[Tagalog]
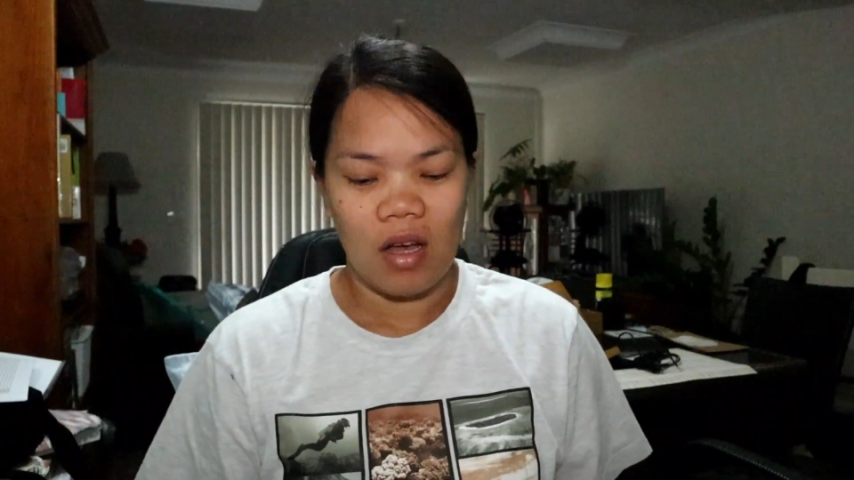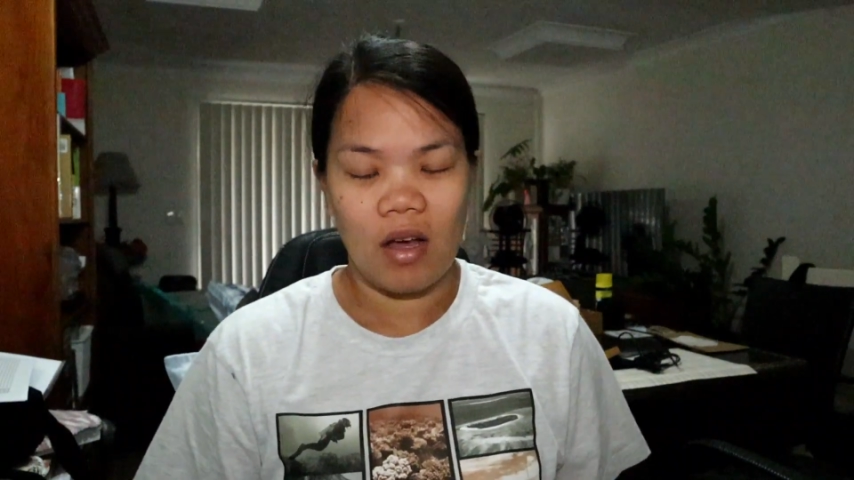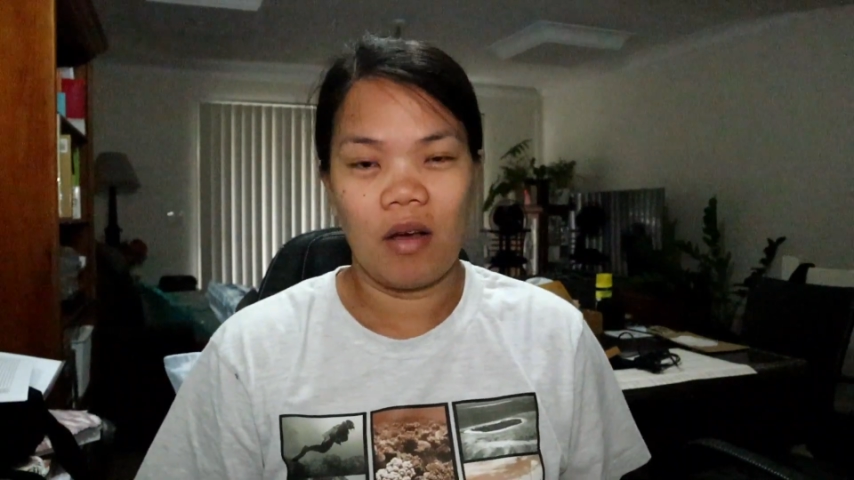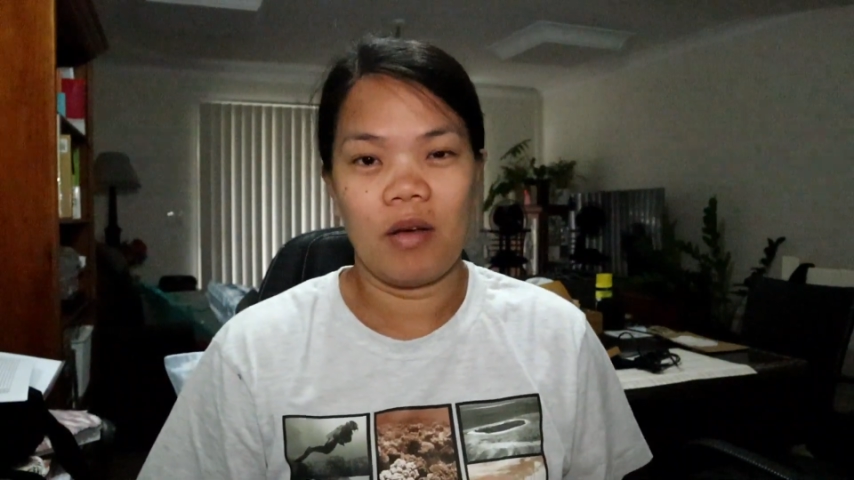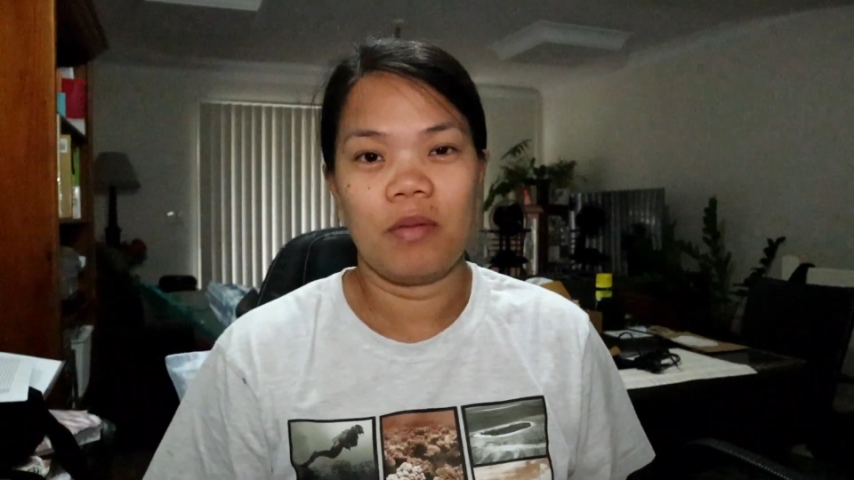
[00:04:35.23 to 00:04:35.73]

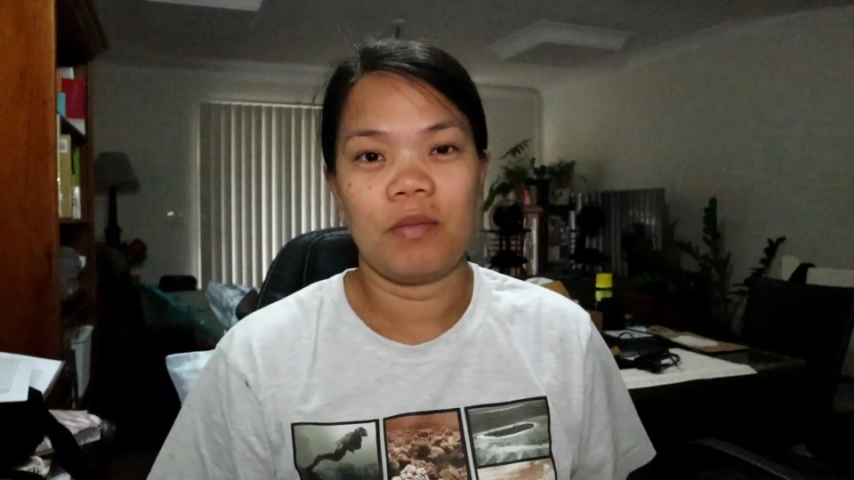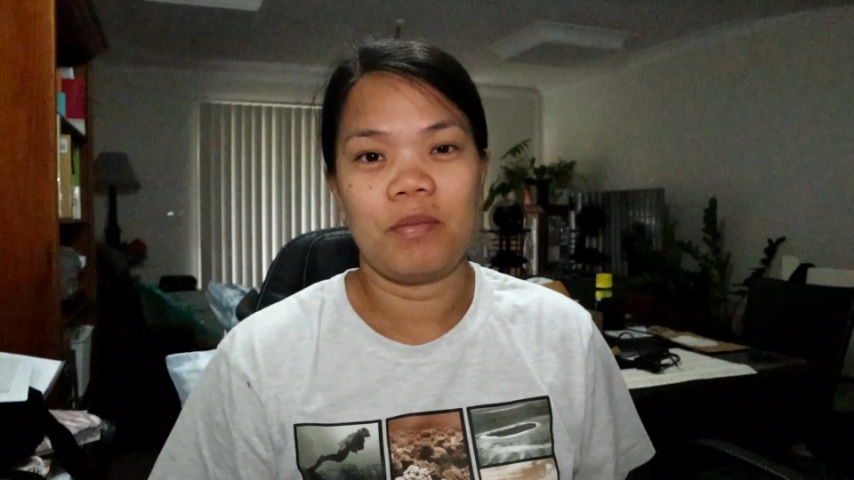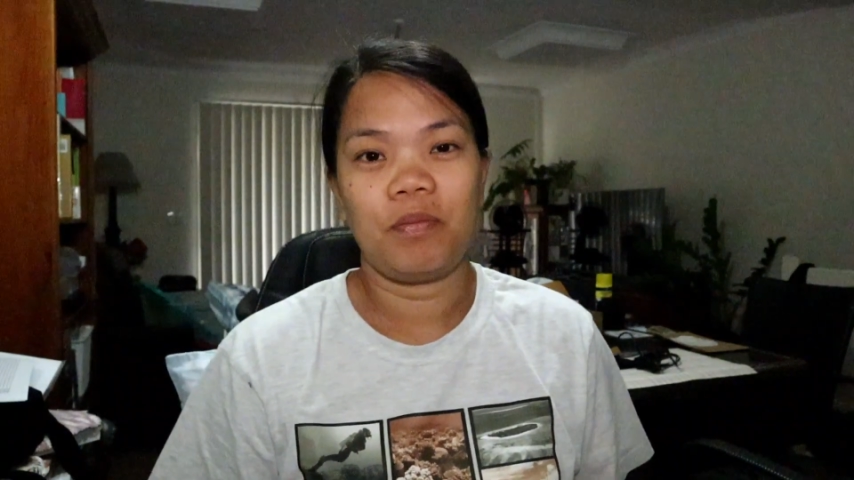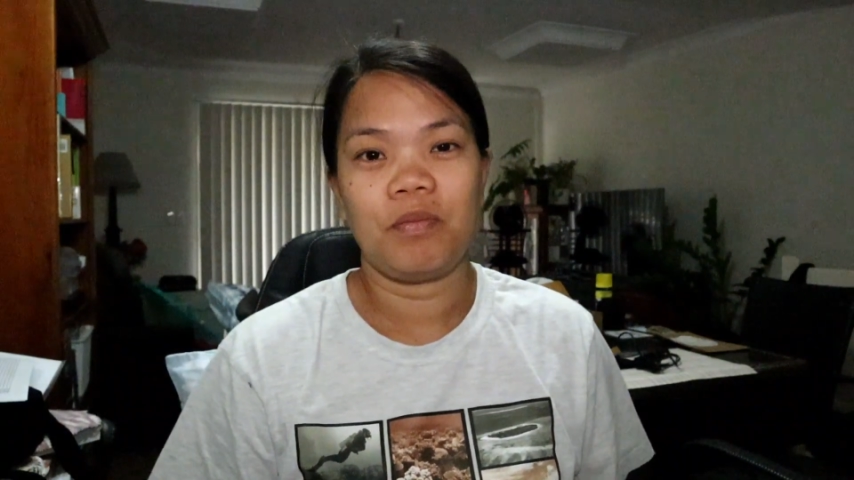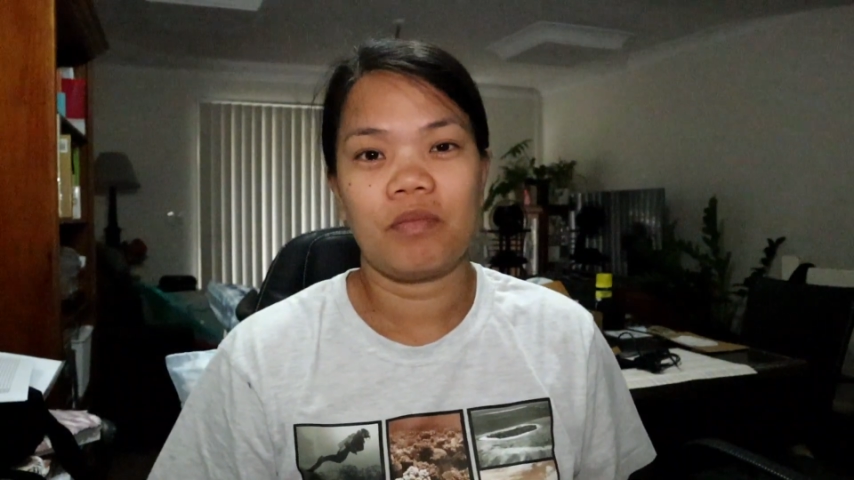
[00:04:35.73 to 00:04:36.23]
um,
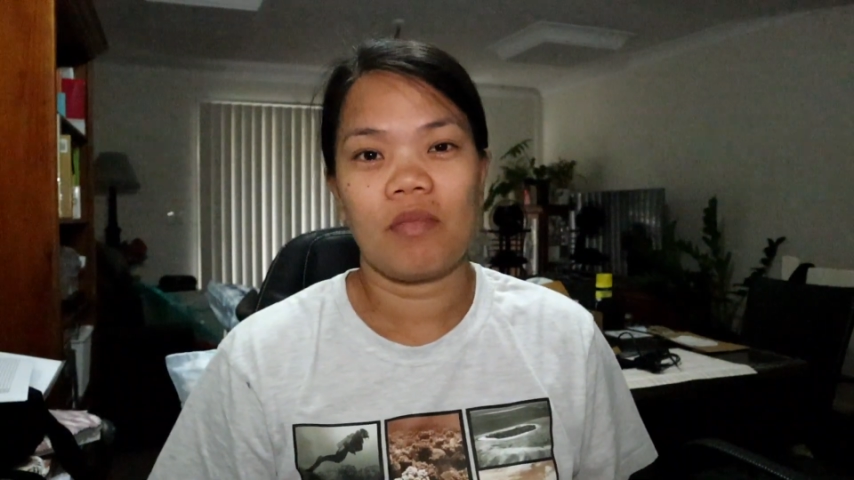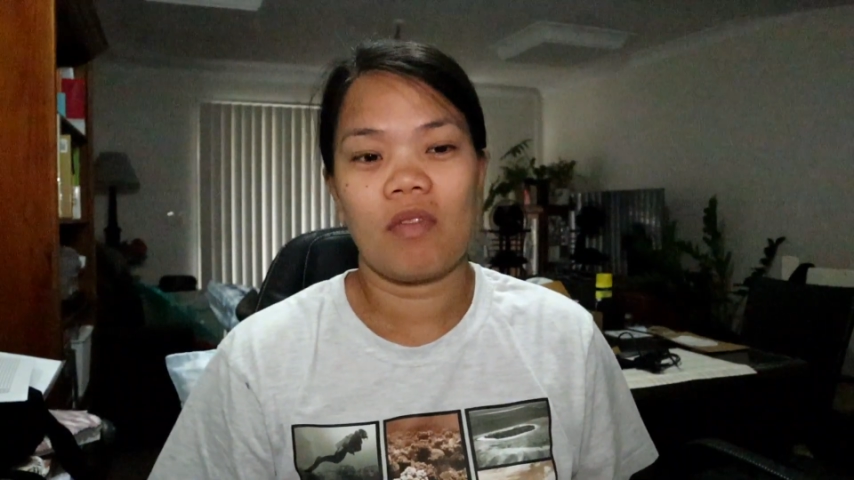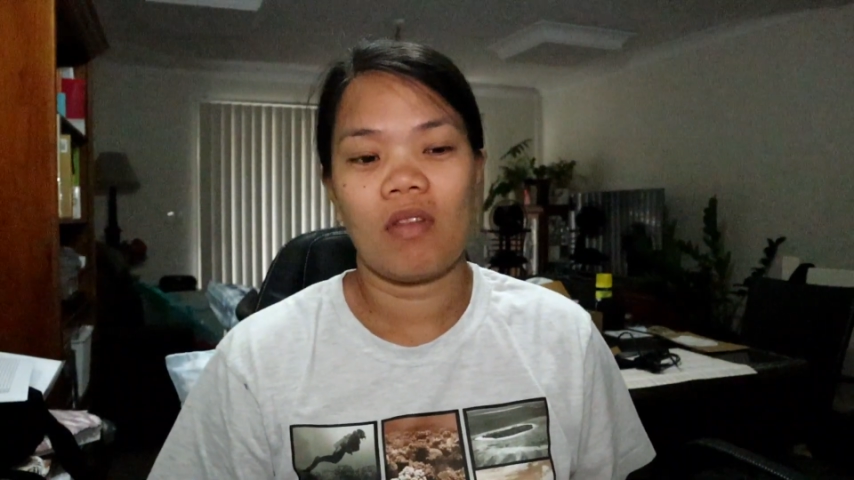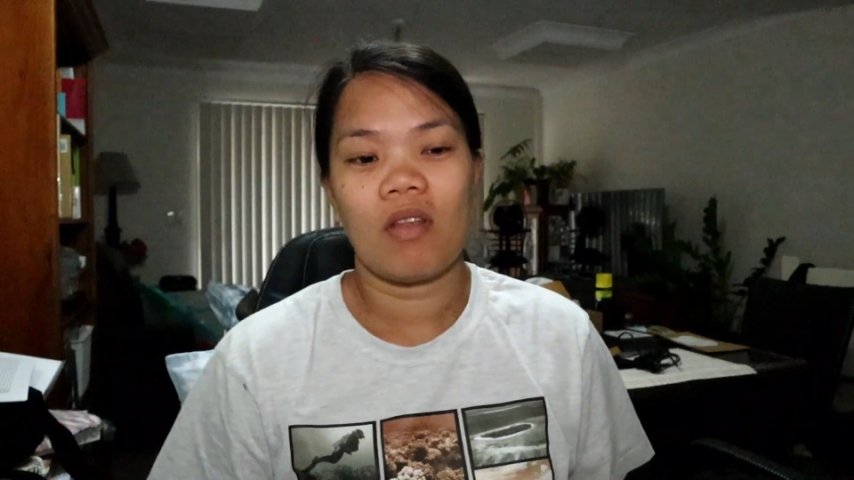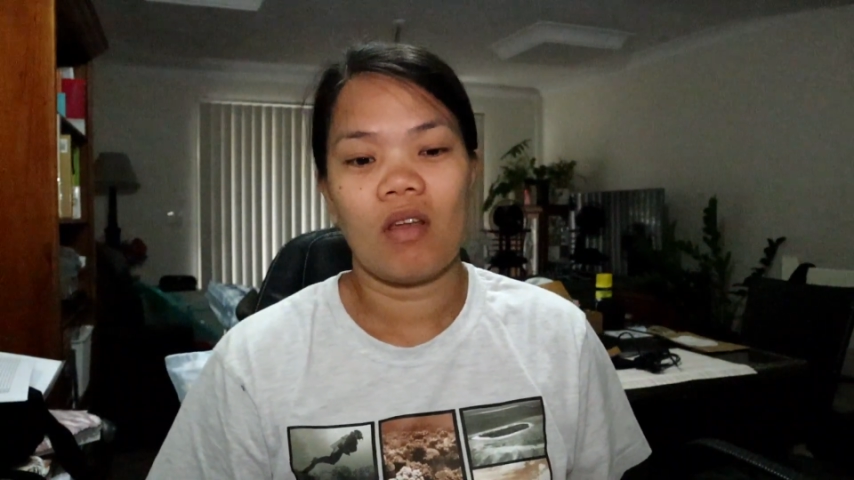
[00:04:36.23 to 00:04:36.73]

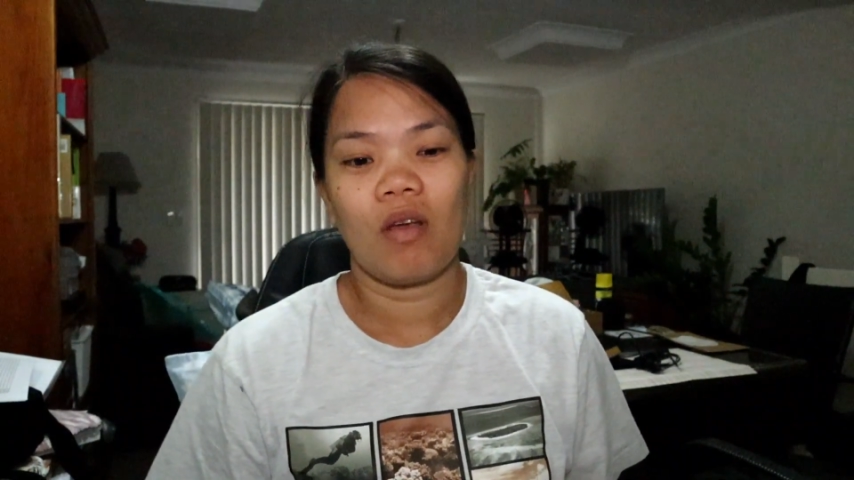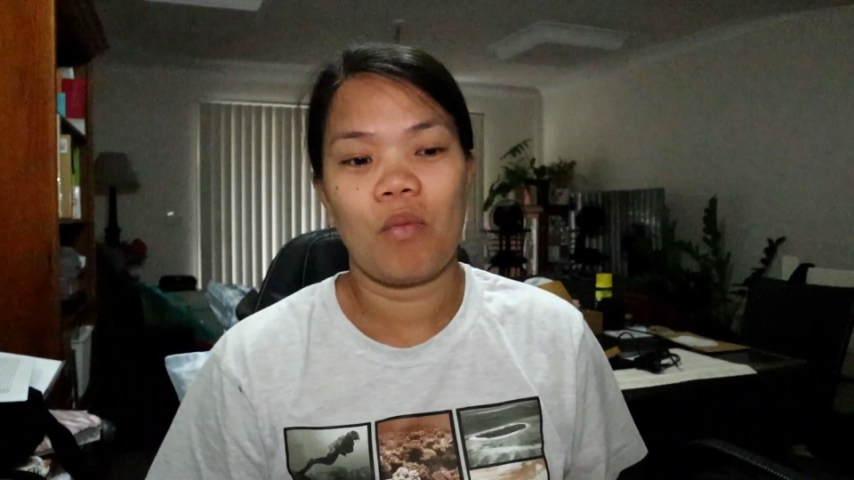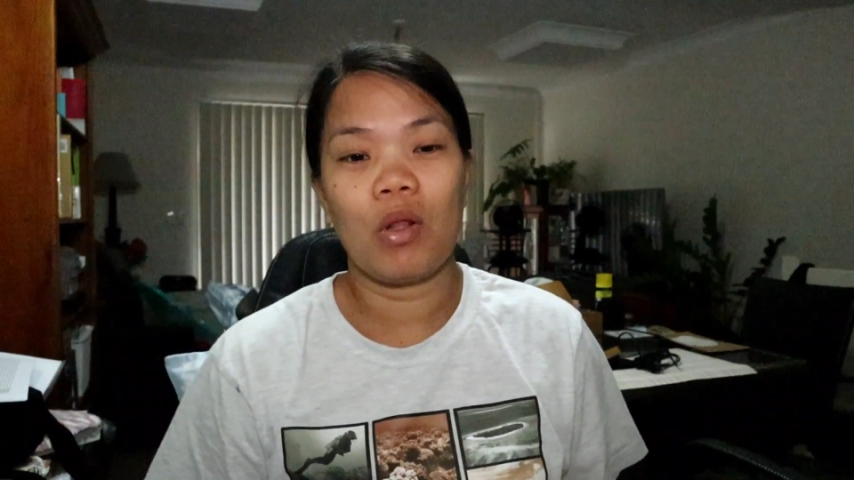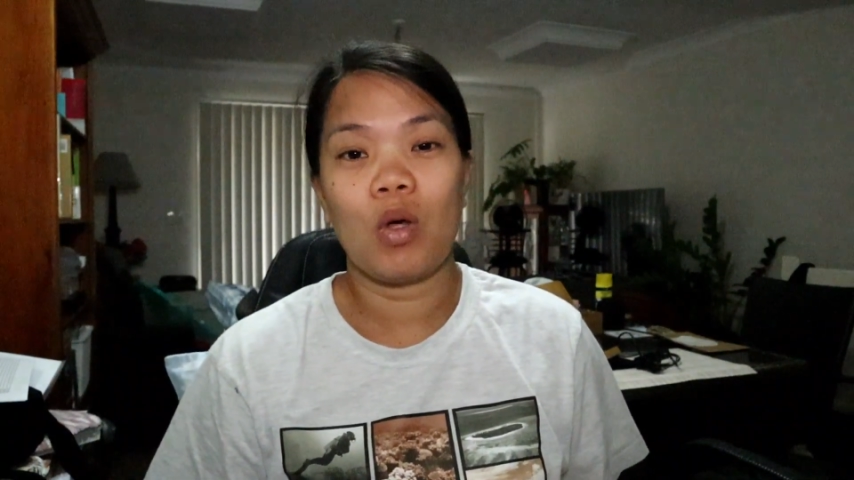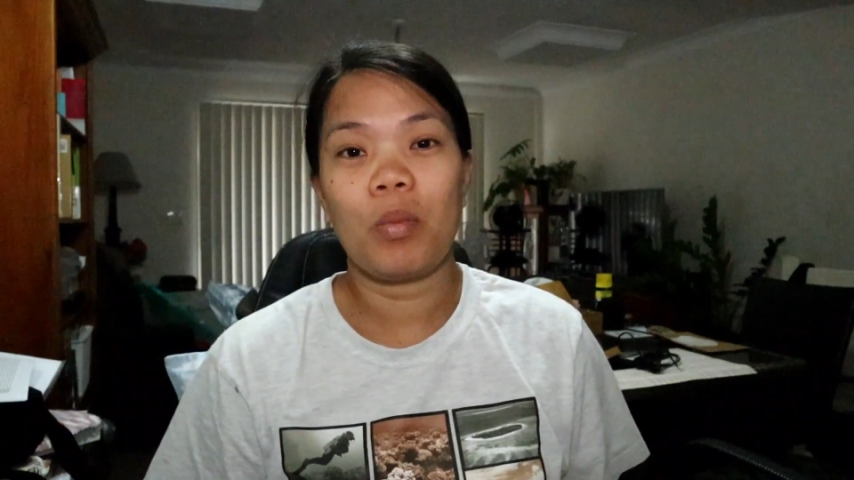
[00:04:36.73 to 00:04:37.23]
while